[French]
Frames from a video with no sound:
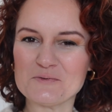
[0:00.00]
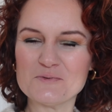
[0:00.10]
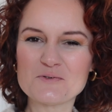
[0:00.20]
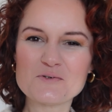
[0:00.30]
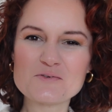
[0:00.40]

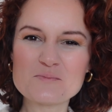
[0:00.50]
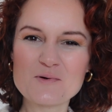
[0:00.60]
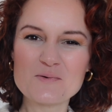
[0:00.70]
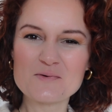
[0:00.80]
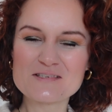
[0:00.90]
Coucou tout
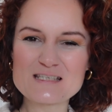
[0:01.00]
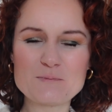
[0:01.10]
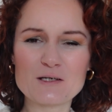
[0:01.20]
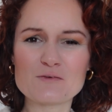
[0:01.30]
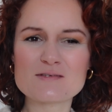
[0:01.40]
le monde,
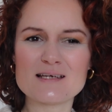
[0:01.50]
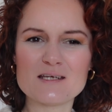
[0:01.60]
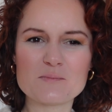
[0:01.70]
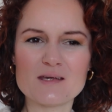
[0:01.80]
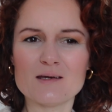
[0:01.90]
j'espère que vous
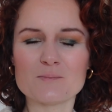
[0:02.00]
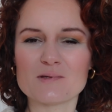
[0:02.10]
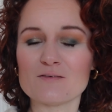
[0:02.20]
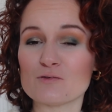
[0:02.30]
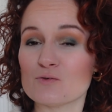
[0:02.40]
allez bien.
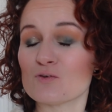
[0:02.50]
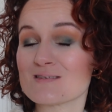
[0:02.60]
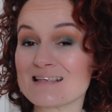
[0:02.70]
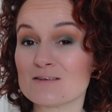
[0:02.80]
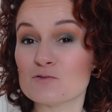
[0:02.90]
Bienvenue dans
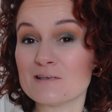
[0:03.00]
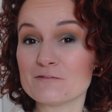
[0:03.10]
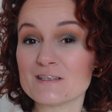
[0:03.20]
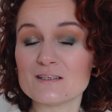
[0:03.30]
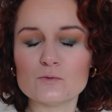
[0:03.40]
cette nouvelle
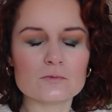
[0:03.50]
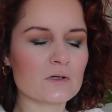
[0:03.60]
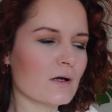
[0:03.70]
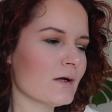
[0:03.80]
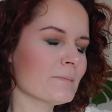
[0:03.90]
vidéo.
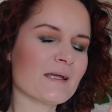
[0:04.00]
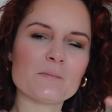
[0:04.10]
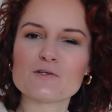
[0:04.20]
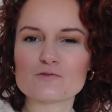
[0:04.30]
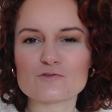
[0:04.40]
Comme
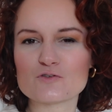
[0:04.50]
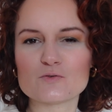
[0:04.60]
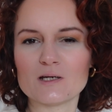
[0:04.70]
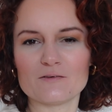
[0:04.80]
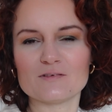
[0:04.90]
d'habitude, je
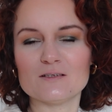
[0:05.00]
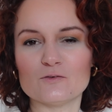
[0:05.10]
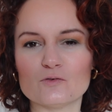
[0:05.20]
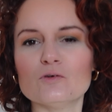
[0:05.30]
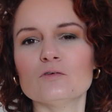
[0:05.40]
suis ravie
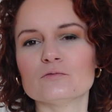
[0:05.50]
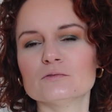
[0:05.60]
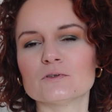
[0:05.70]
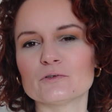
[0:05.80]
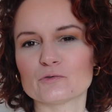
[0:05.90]
de
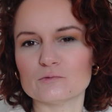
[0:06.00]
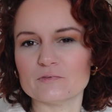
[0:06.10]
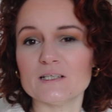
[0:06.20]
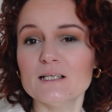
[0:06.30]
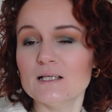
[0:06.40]
vous
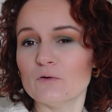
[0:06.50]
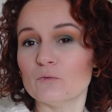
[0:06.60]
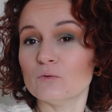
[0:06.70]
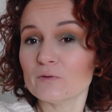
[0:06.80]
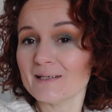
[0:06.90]
retrouver.
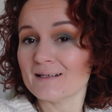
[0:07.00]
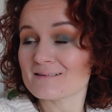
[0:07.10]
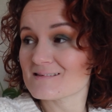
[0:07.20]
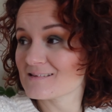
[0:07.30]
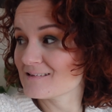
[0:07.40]
On est
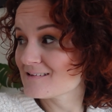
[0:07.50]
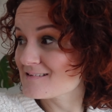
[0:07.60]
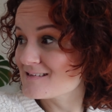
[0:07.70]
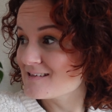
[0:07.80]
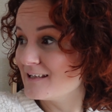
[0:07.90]
lundi,
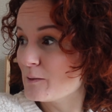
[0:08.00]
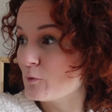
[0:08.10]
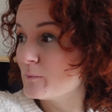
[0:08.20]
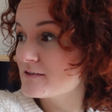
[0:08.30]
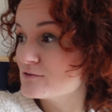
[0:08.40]
c'est la
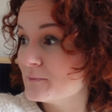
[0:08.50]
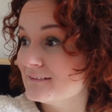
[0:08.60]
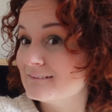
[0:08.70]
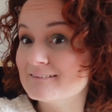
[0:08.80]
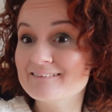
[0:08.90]
première
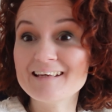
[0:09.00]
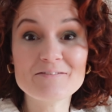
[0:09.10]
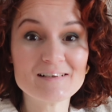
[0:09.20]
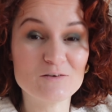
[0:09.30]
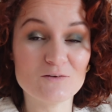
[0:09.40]
semaine des
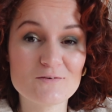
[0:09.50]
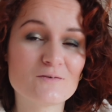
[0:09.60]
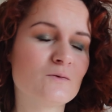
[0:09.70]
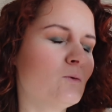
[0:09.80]
vacances.